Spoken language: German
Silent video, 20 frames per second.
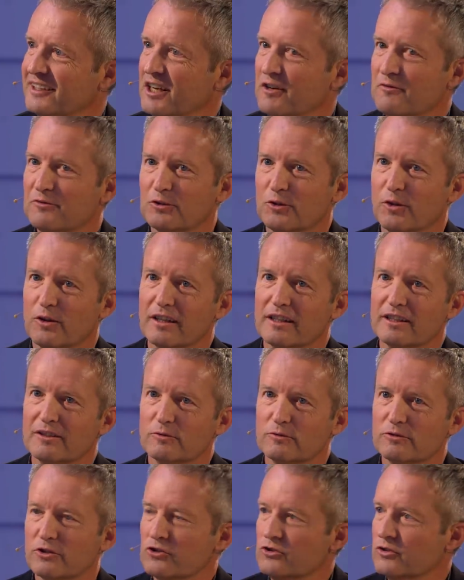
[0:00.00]

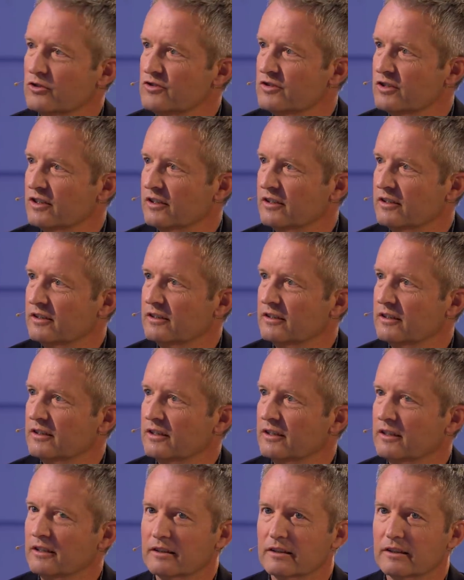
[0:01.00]
erfreuliche Unterstützer mhm.
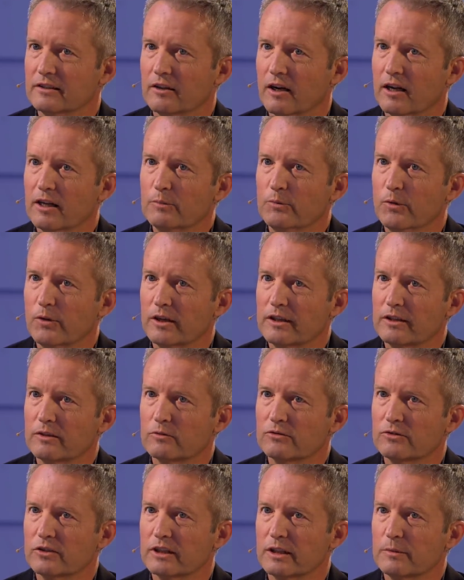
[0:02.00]
in allen
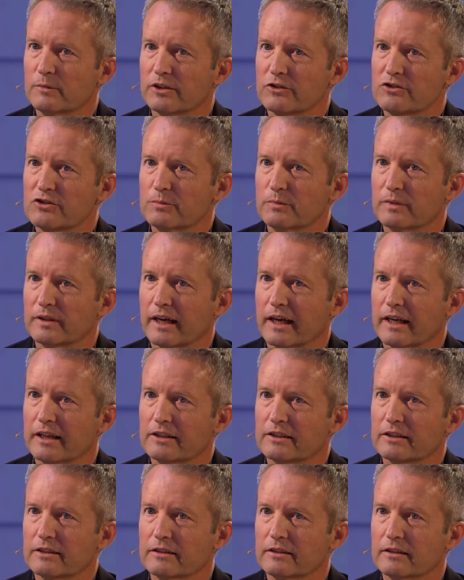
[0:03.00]
möglichen unternehmerischen
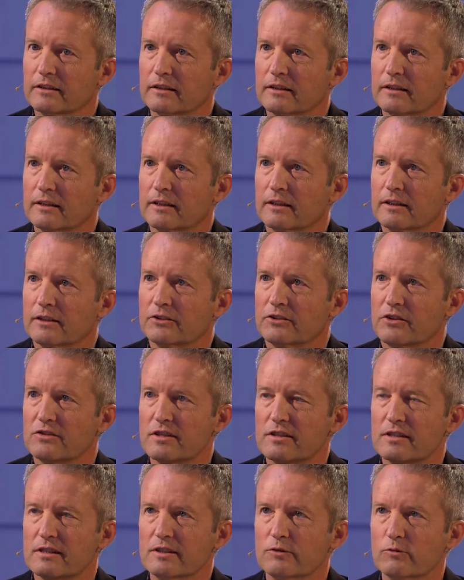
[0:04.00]
Bereichen.
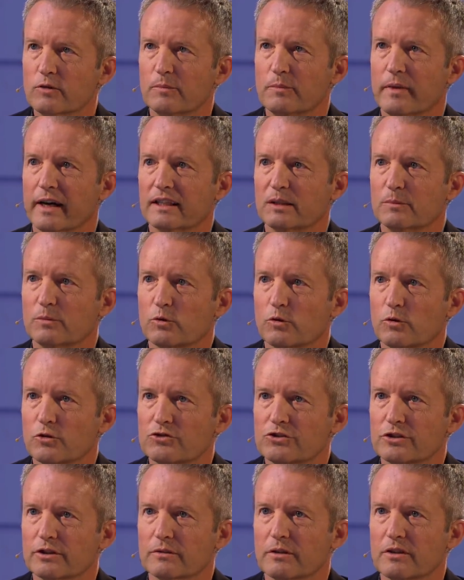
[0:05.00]
Das ist nicht nur in meiner
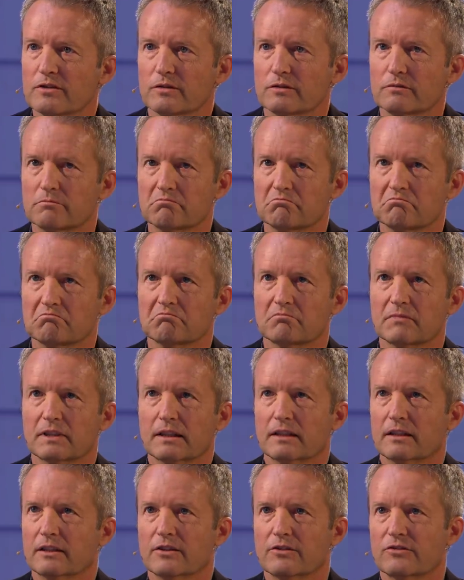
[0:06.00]
Branche. Also
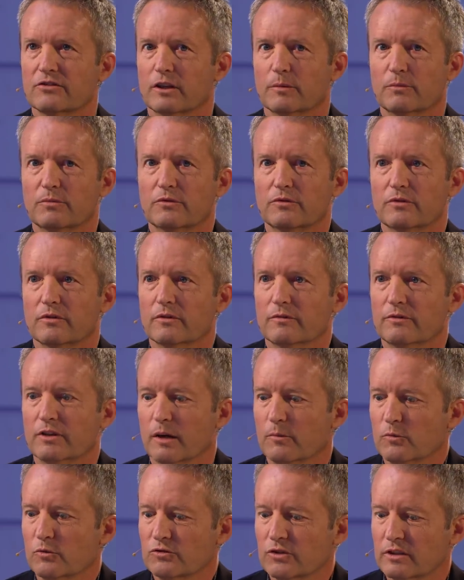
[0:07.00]
es gibt,
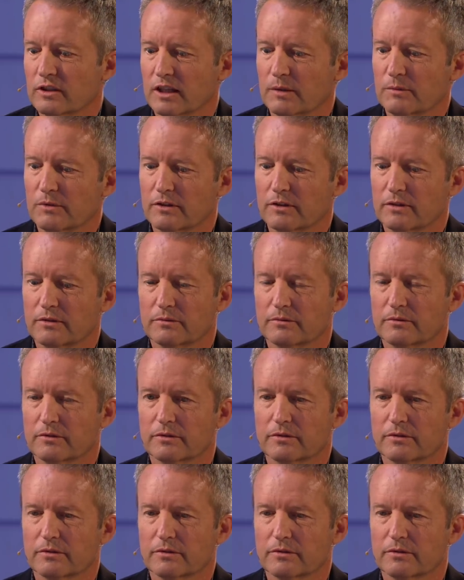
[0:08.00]
wir haben Unternehmer,